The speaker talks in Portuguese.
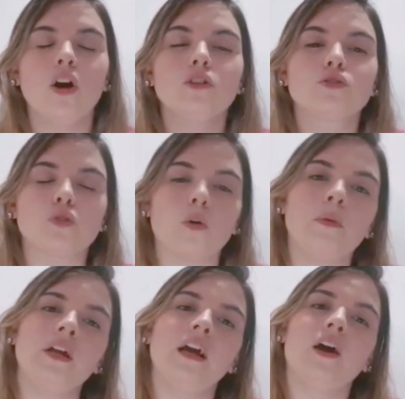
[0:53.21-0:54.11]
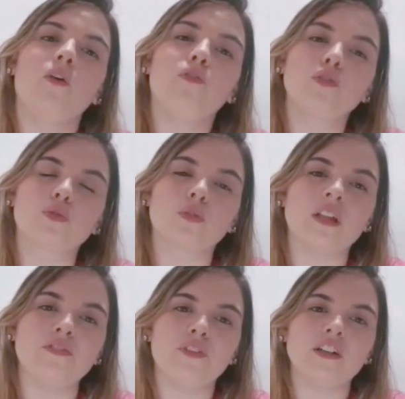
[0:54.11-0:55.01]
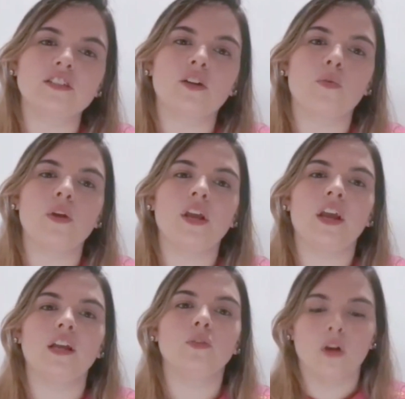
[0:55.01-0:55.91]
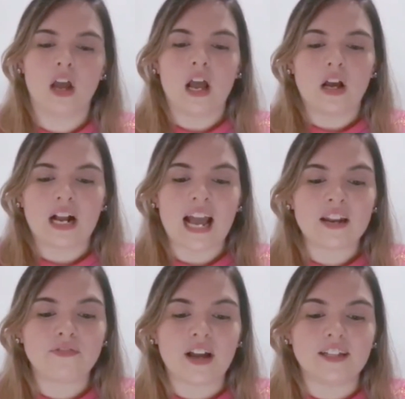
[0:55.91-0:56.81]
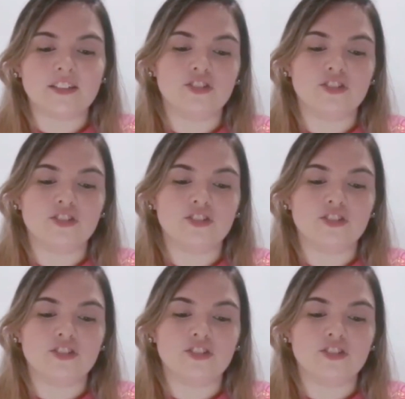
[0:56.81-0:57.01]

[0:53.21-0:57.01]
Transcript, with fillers: sobre o futuro da festa com o enredo Carnavais.